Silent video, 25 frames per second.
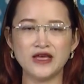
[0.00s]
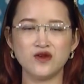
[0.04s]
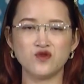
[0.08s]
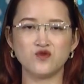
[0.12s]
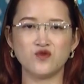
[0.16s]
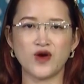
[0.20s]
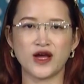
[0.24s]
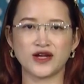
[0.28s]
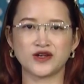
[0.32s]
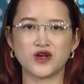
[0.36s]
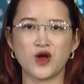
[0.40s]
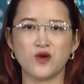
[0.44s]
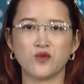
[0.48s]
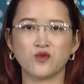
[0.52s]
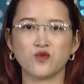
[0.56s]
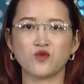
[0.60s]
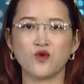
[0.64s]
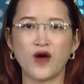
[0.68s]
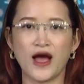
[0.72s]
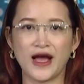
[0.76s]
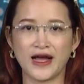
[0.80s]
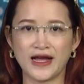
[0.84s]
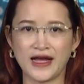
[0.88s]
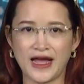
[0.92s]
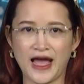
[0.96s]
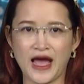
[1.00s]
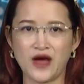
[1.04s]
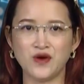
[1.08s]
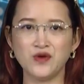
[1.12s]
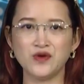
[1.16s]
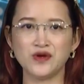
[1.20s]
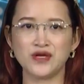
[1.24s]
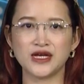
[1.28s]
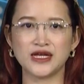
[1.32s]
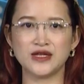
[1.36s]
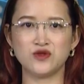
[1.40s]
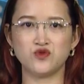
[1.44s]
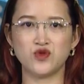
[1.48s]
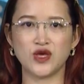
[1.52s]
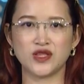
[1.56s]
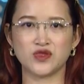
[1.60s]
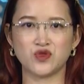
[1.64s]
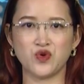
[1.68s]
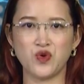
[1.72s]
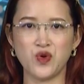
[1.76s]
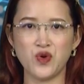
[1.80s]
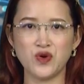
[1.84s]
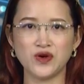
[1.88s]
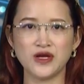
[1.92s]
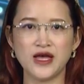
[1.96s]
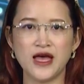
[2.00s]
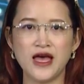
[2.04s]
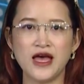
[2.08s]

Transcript: hoạt động quảng cáo kinh doanh thuốc,